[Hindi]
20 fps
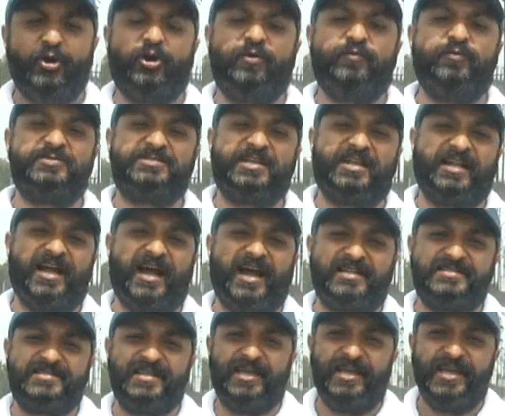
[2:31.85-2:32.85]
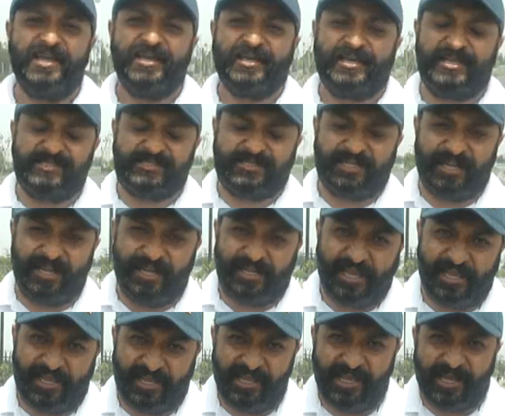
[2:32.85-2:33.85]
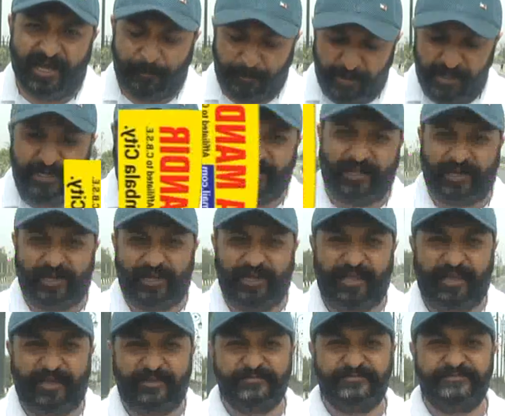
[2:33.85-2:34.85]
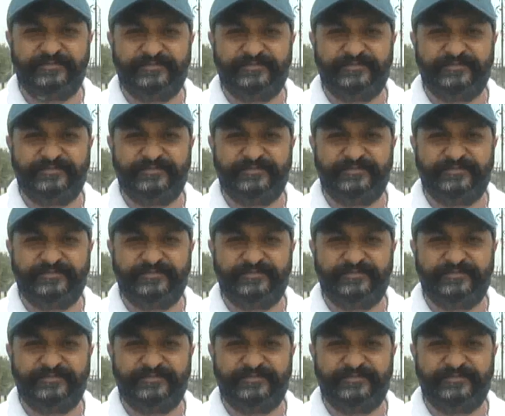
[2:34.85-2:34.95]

और वो सरकार से किस तरीके की अपील कर रहे हैं